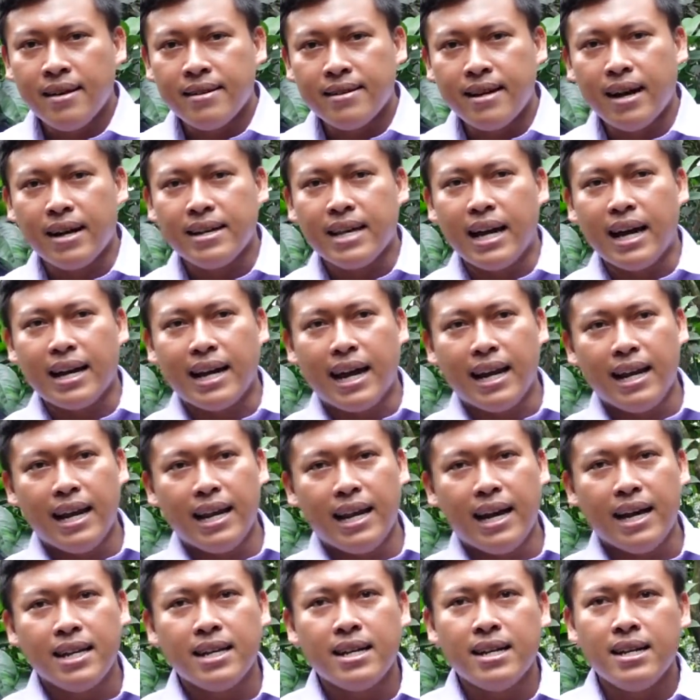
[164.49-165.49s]
nâng dần kali
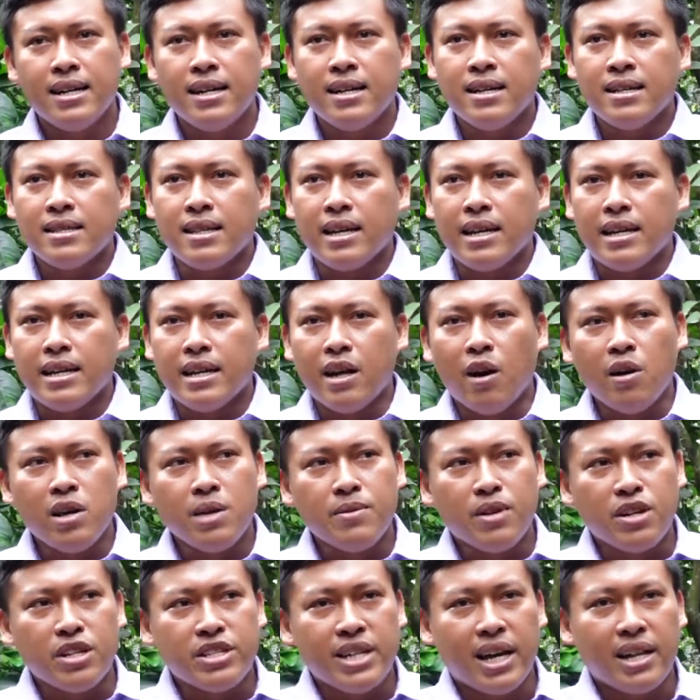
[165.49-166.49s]
lên thì đối
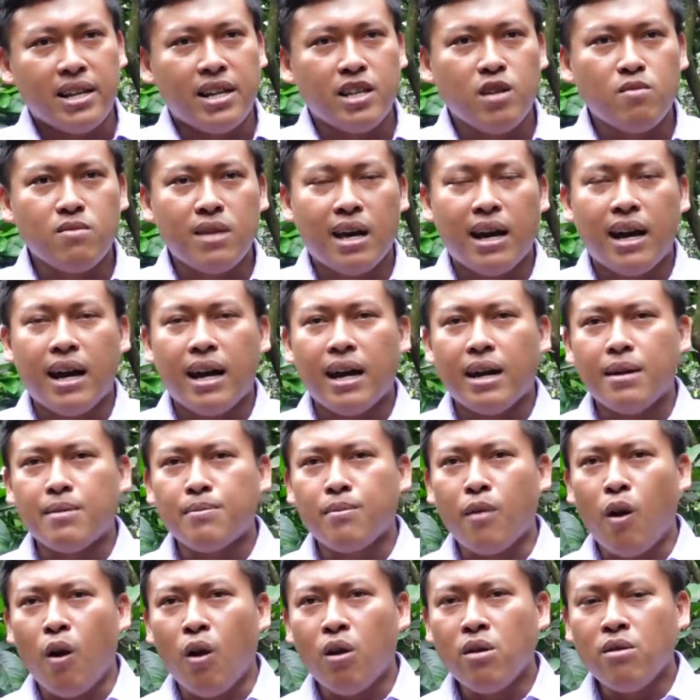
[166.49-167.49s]
với bưởi xanh thì chúng ta
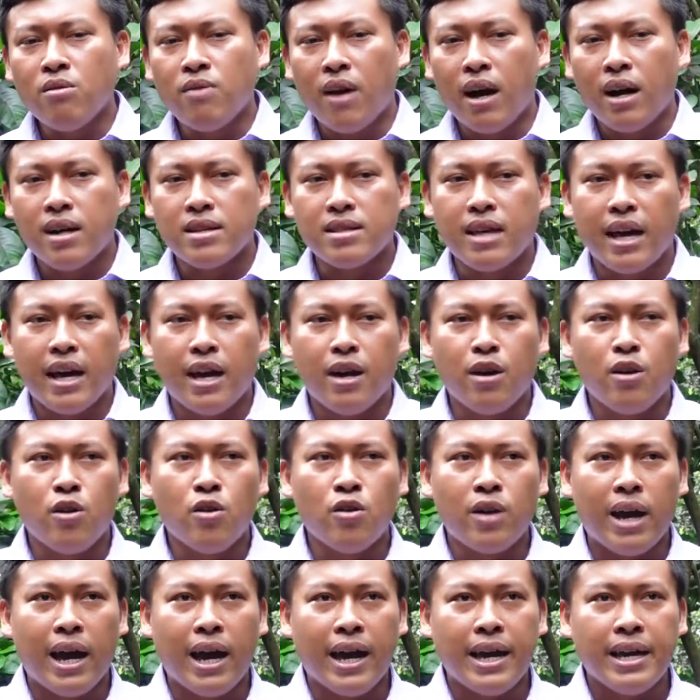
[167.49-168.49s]
bón phân
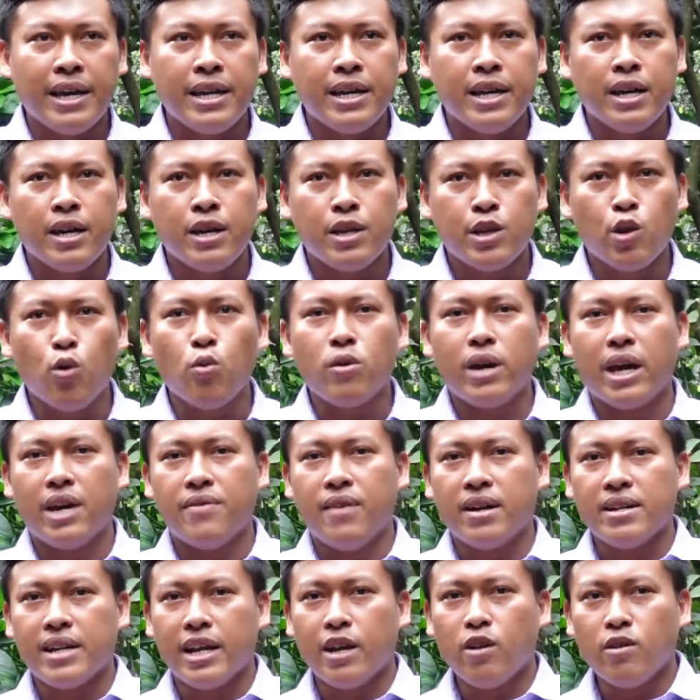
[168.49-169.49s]
theo cái chu kỳ
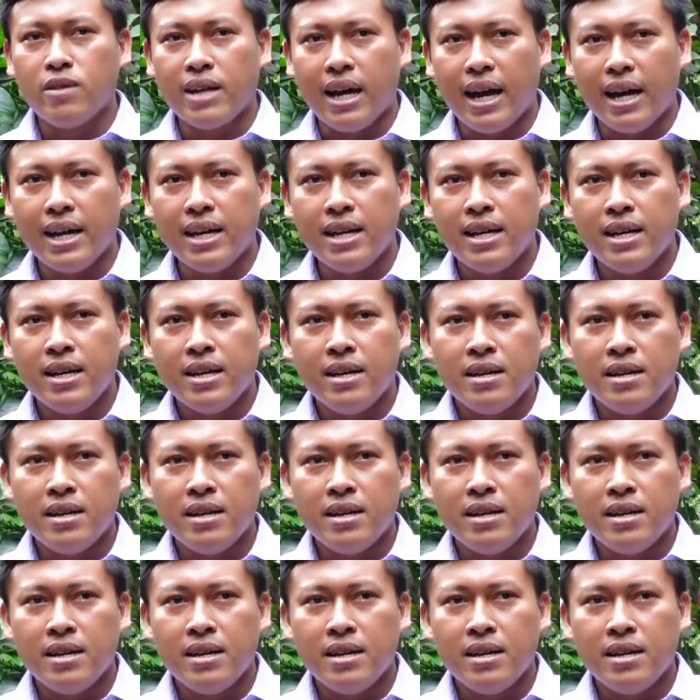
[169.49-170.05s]
phát triển của trái